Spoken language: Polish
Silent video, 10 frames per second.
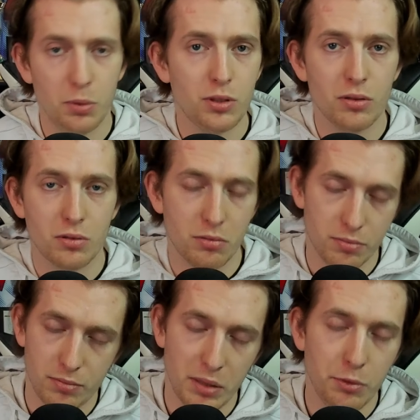w porządku.
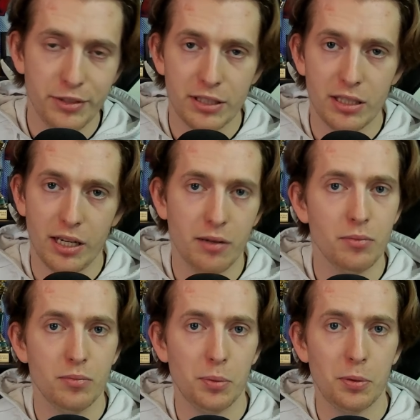Nie mówię, że nie.
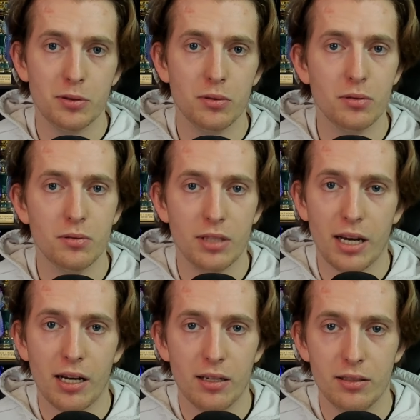Po prostu
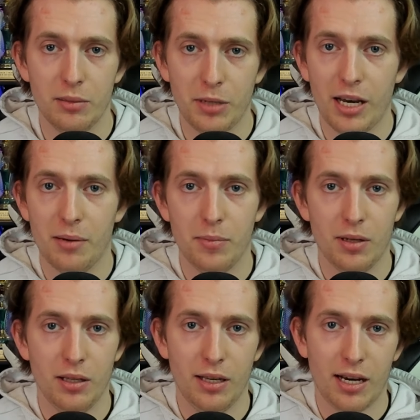ja nie miałem
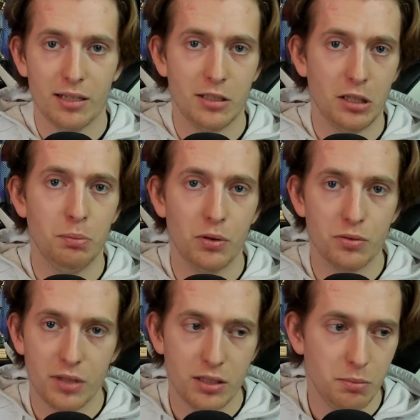jak tego
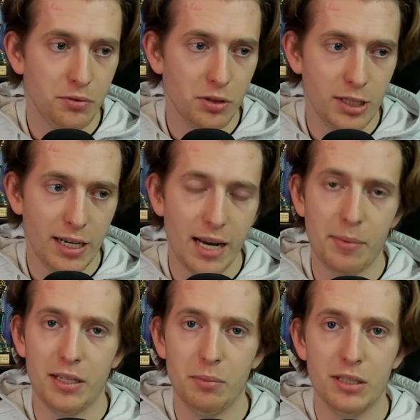porównać, bo w to nie
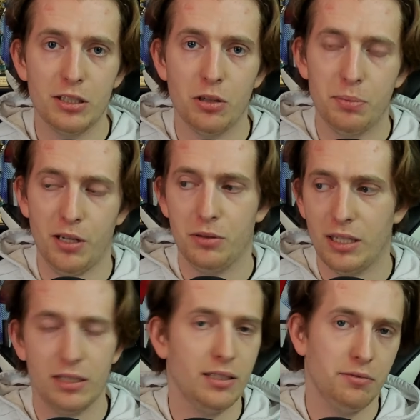grałem, a nie będę się opierał
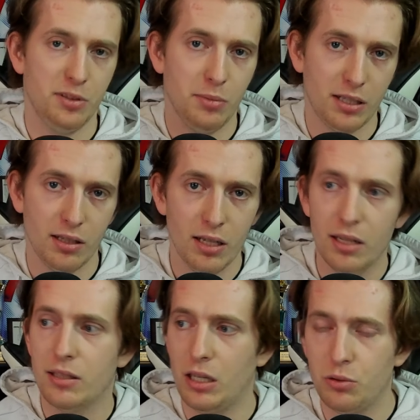na jakichś tam filmach
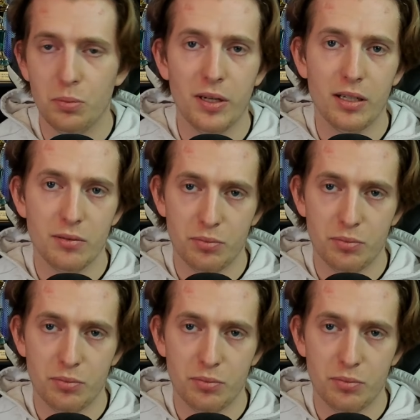na YouTubie,